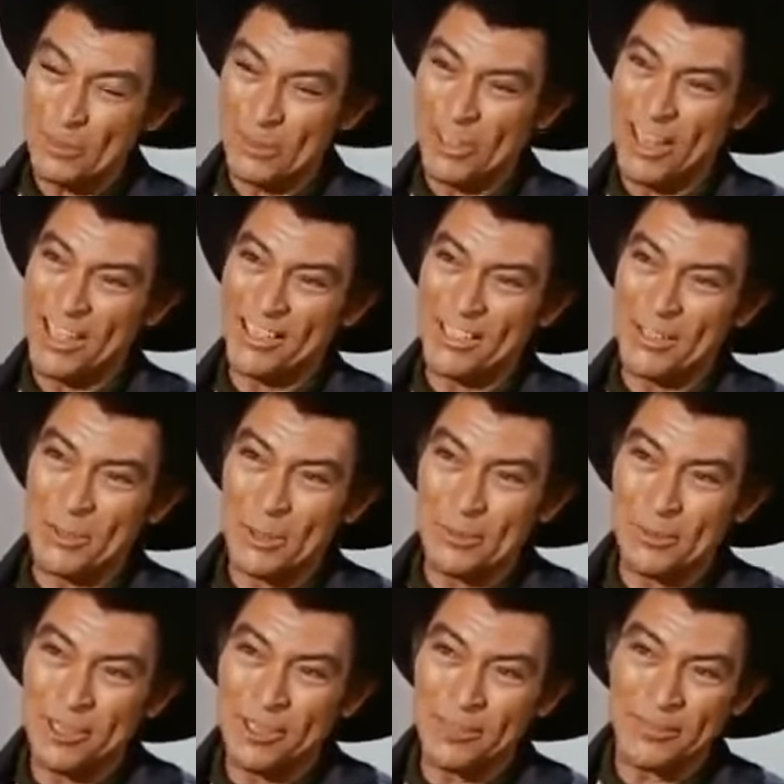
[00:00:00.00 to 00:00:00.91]
Pessoas como
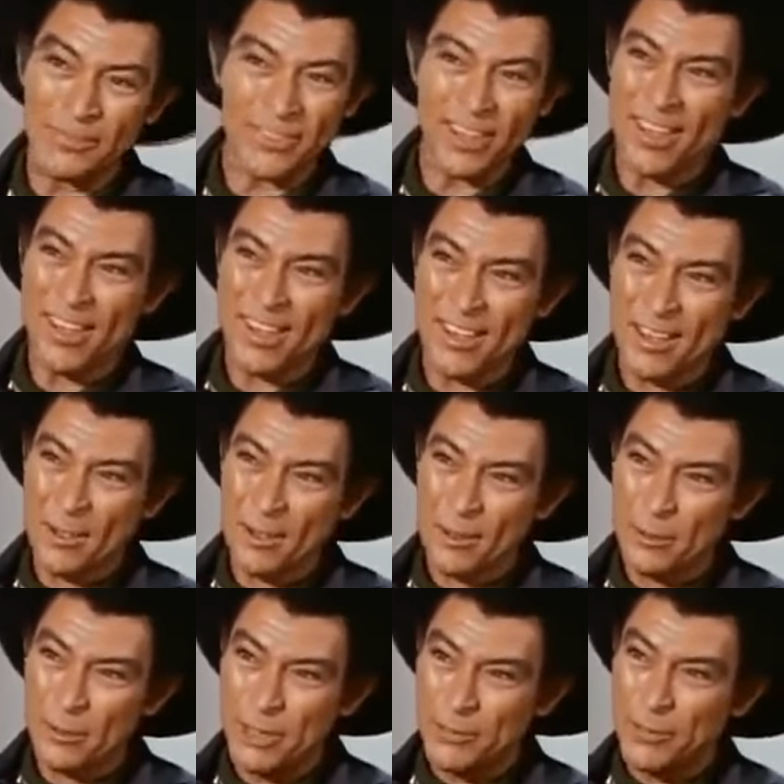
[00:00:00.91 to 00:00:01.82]
você e eu
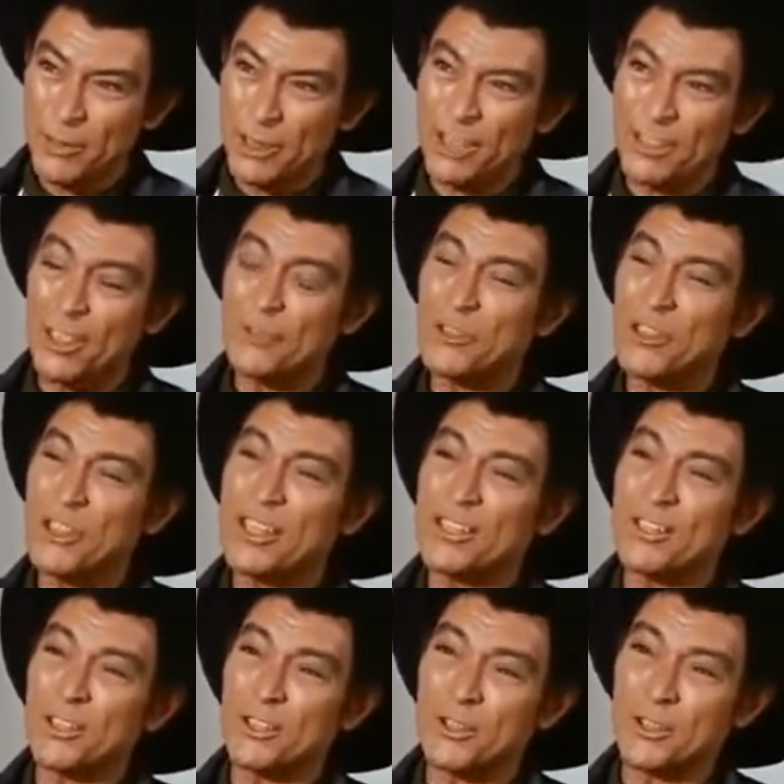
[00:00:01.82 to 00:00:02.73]
quase não têm a
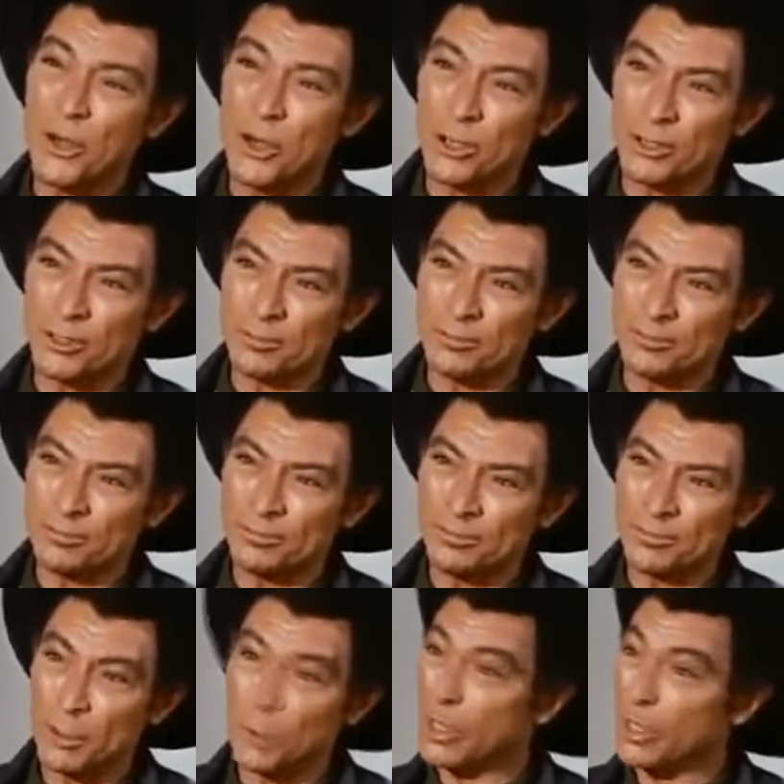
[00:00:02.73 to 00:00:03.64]
chance de conversar.
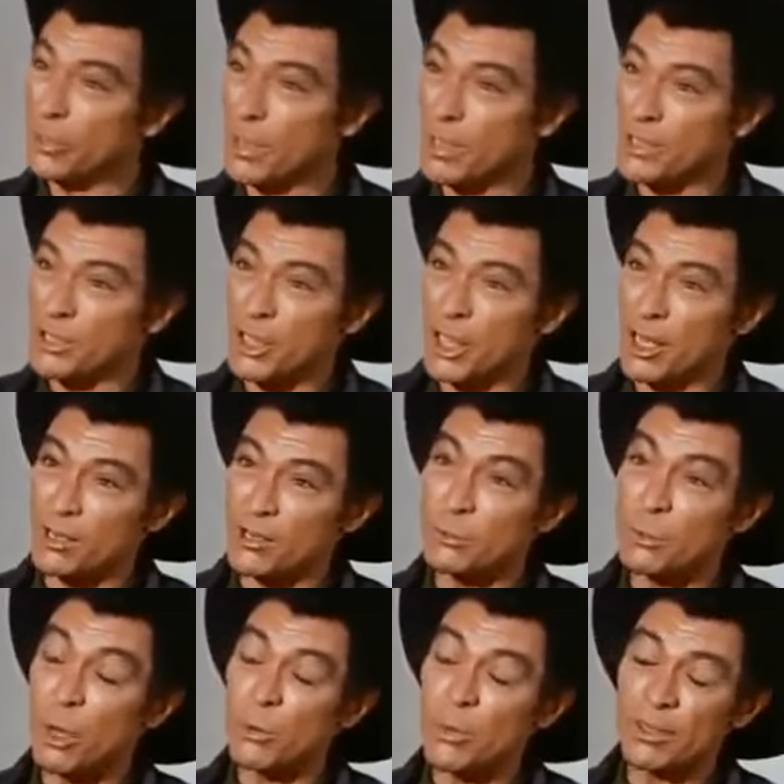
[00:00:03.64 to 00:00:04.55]
Ninguém se
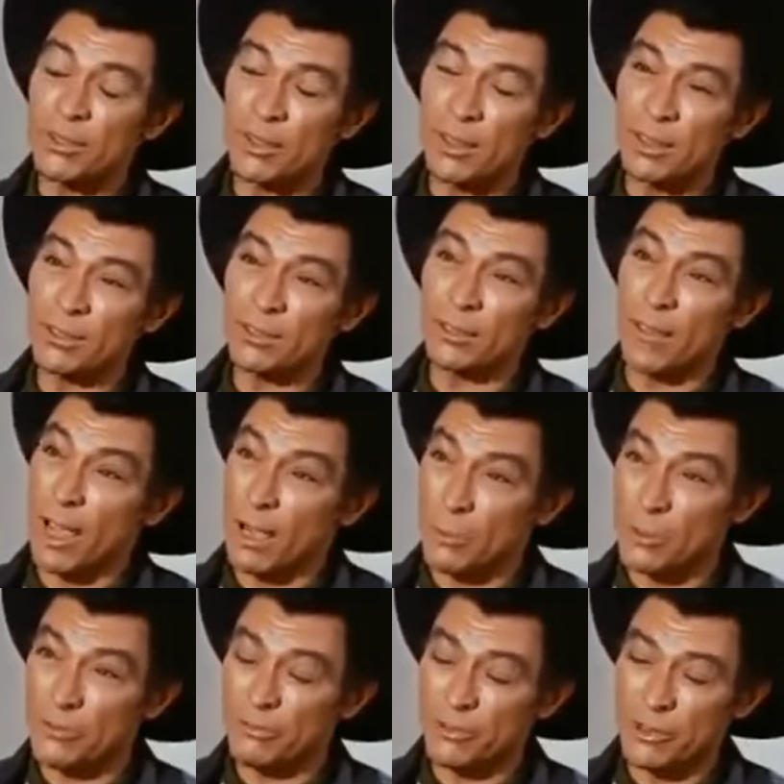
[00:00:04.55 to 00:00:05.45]
interessa em saber o que pensamos
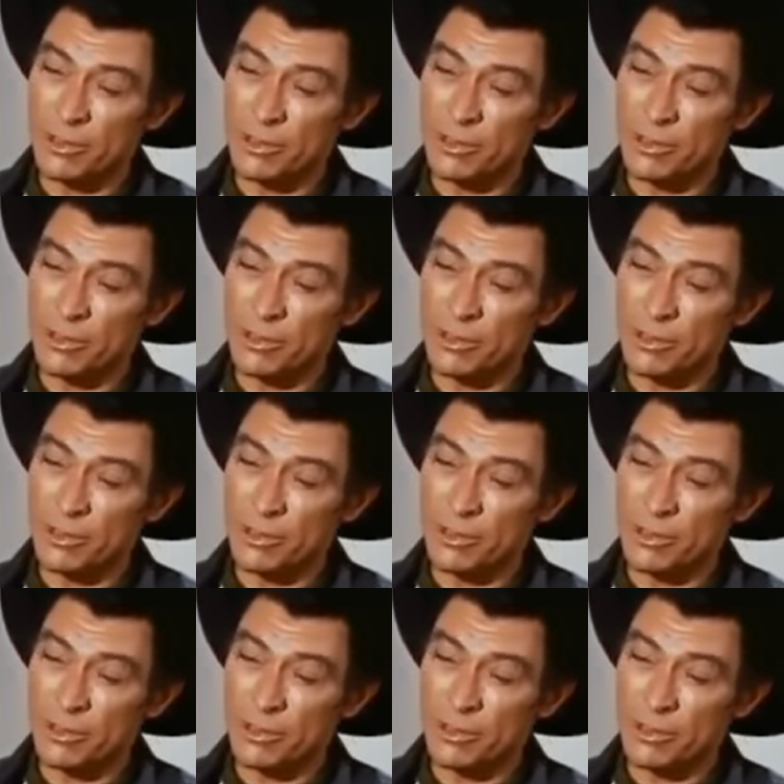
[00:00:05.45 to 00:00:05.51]
ou